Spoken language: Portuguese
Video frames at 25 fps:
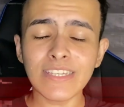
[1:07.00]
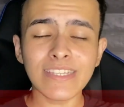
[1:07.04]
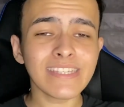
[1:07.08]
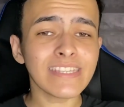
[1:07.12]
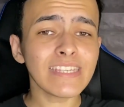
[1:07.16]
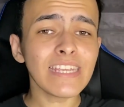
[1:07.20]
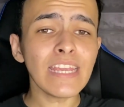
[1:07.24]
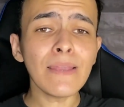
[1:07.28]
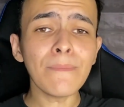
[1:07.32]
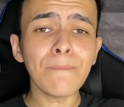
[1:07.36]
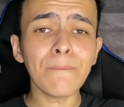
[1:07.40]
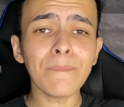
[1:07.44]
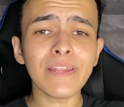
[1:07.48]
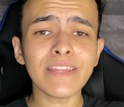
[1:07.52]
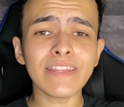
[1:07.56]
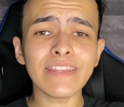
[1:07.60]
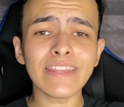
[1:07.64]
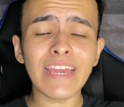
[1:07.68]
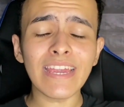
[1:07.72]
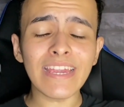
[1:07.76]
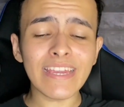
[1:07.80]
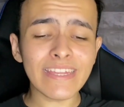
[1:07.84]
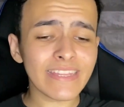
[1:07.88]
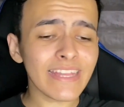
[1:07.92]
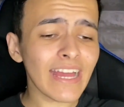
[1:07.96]
sempre
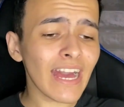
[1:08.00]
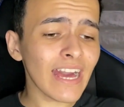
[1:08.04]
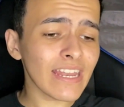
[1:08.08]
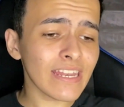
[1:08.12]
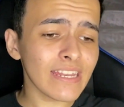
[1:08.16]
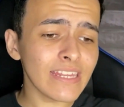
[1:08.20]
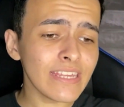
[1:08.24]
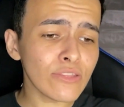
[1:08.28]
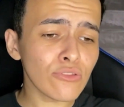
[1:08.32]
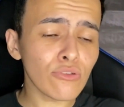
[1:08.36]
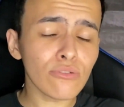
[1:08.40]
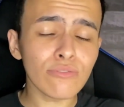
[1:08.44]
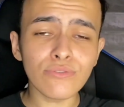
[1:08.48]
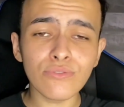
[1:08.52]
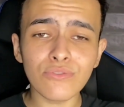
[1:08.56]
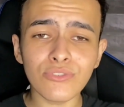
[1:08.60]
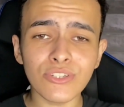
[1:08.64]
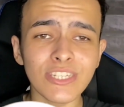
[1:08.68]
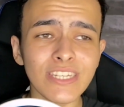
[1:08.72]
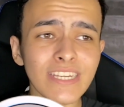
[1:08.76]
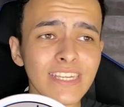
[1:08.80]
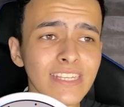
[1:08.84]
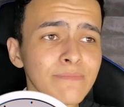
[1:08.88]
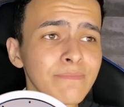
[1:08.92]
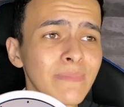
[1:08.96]
ter que estar tá ali todos os
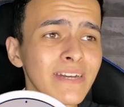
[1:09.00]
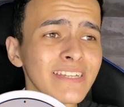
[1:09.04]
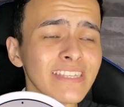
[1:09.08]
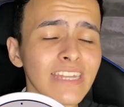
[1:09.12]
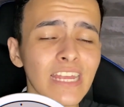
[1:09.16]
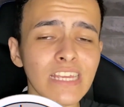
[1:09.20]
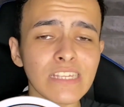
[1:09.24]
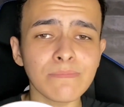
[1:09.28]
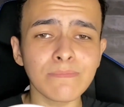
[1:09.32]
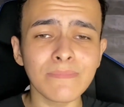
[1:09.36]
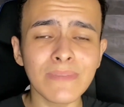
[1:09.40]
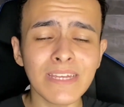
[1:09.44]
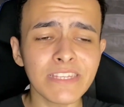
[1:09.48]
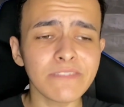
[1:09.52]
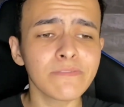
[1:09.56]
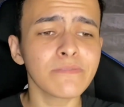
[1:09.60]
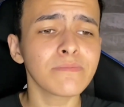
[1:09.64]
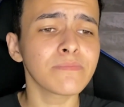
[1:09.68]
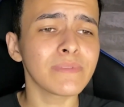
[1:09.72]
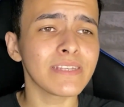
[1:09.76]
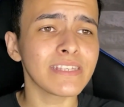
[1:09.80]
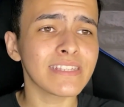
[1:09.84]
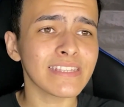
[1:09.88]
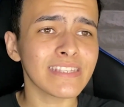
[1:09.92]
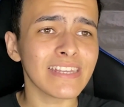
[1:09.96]
dias mandando as
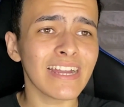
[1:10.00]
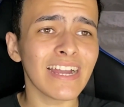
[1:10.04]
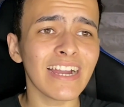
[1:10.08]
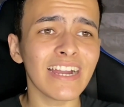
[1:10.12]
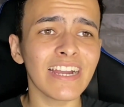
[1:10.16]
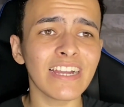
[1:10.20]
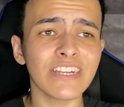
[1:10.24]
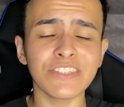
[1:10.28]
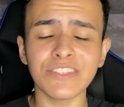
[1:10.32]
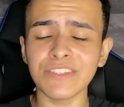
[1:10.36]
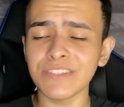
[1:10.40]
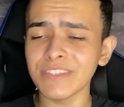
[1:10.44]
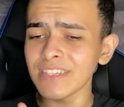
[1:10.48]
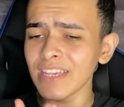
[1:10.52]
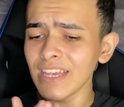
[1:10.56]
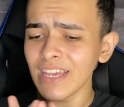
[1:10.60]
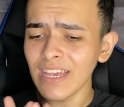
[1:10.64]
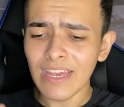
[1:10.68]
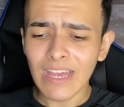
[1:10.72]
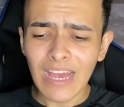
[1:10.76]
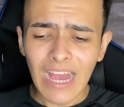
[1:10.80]
mesmas mensagens,